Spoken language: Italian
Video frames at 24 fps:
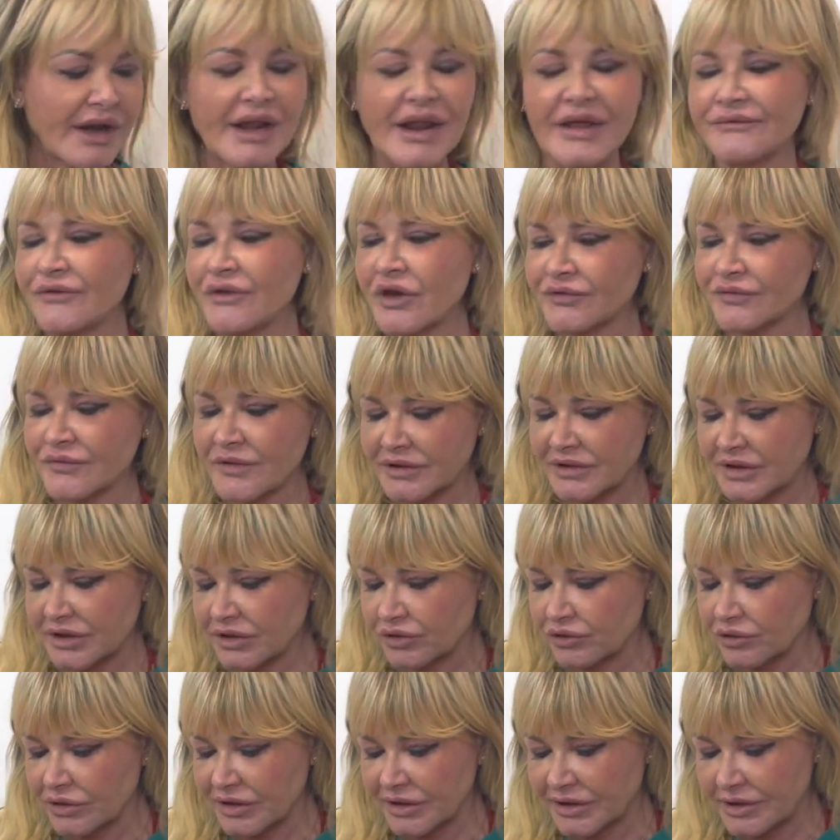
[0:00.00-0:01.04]
La
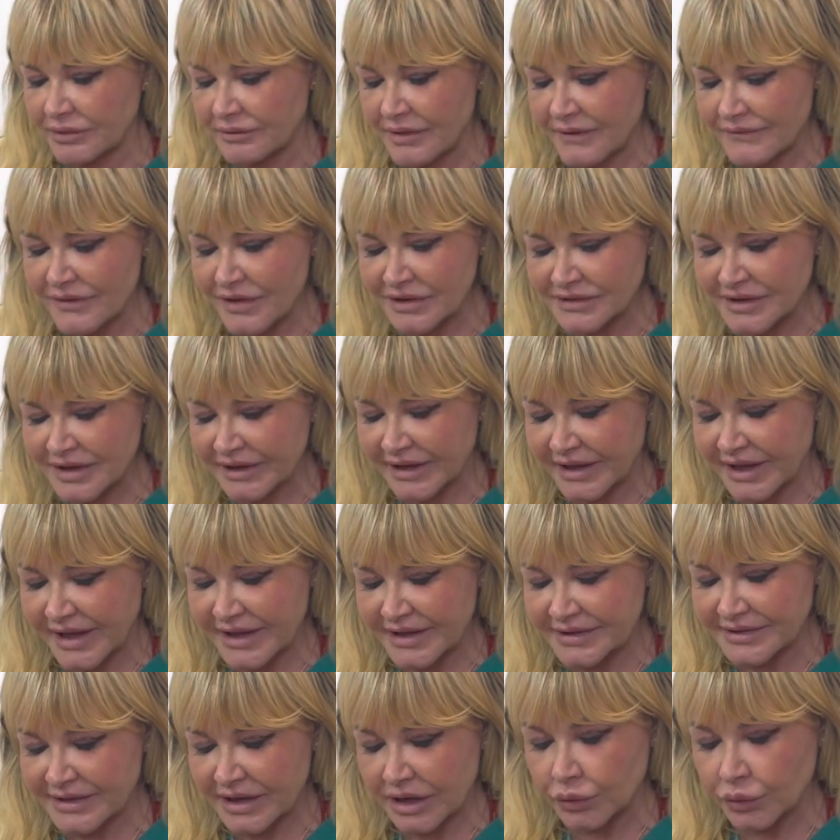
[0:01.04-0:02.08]
fosfatilcolina, una volta che
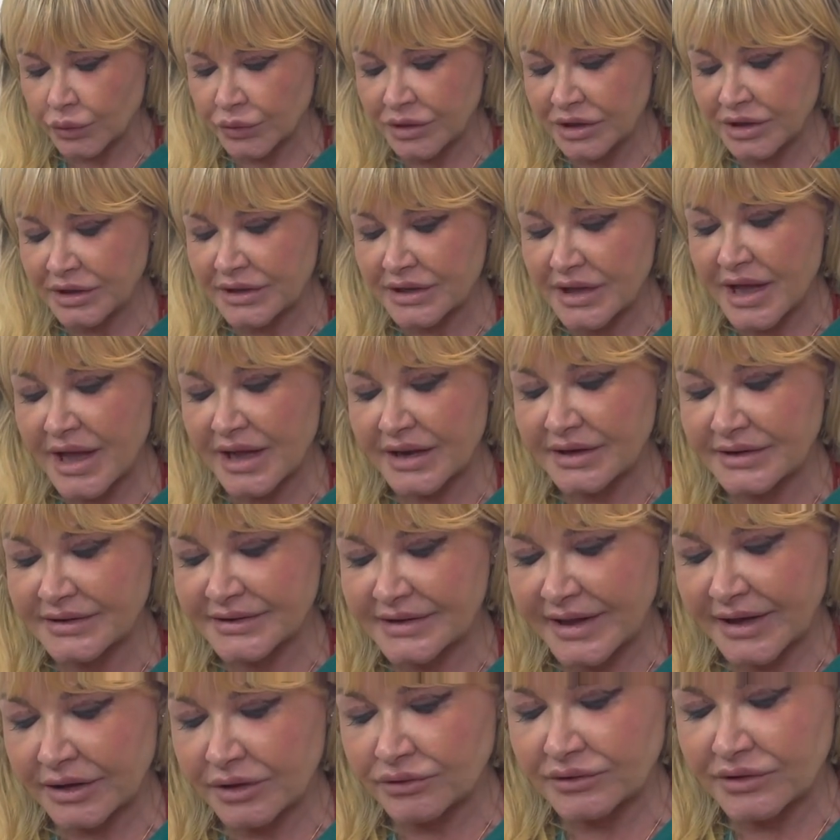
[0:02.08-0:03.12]
entra qui
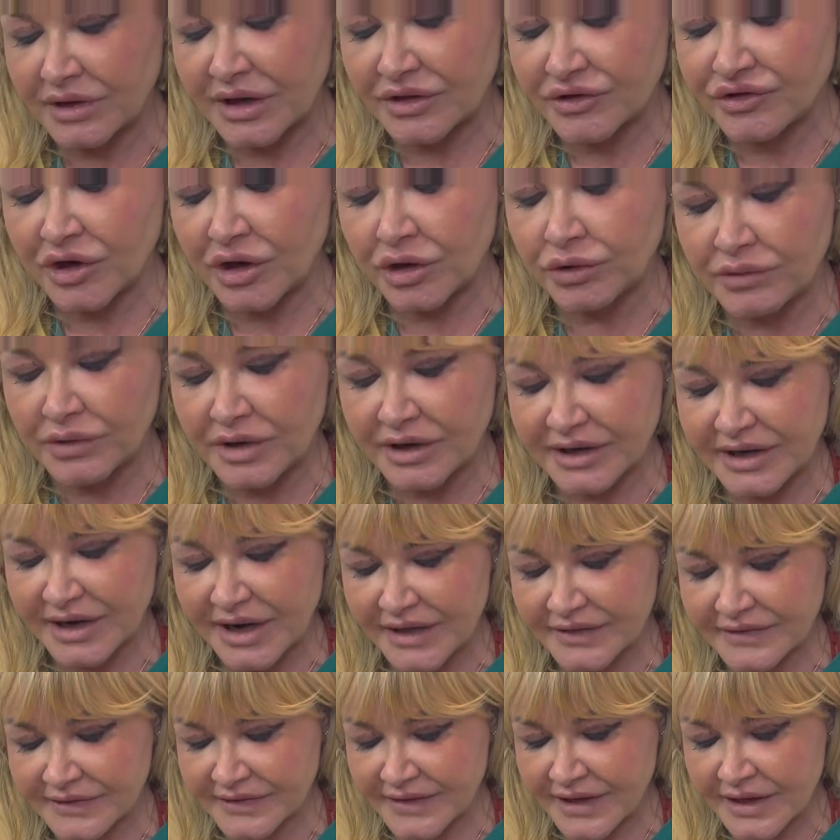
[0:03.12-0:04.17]
all'interno della cellula
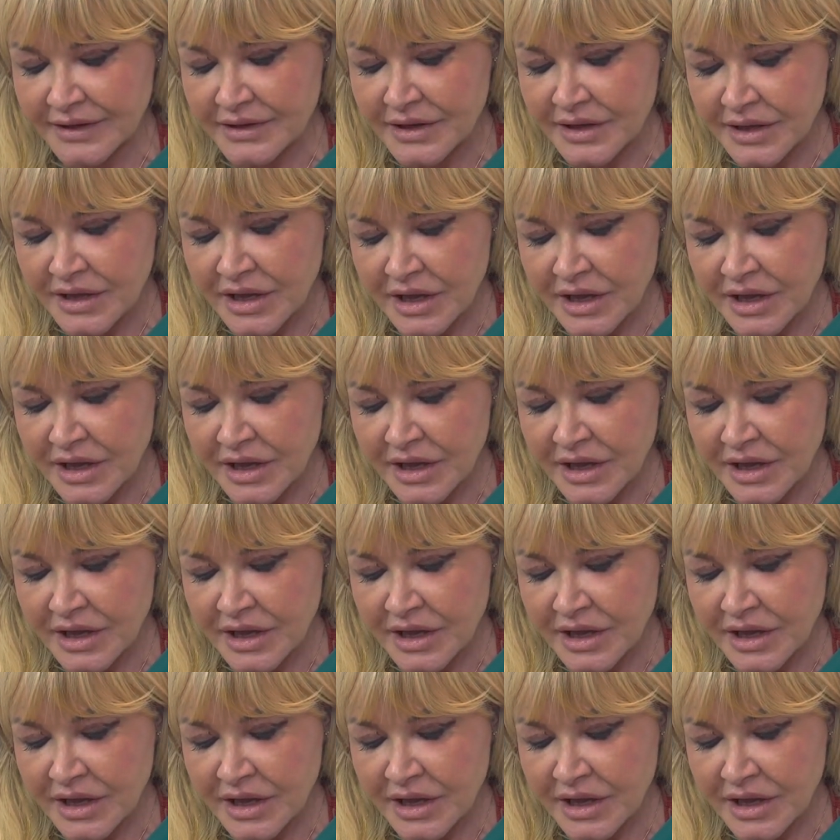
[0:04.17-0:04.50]
grassa,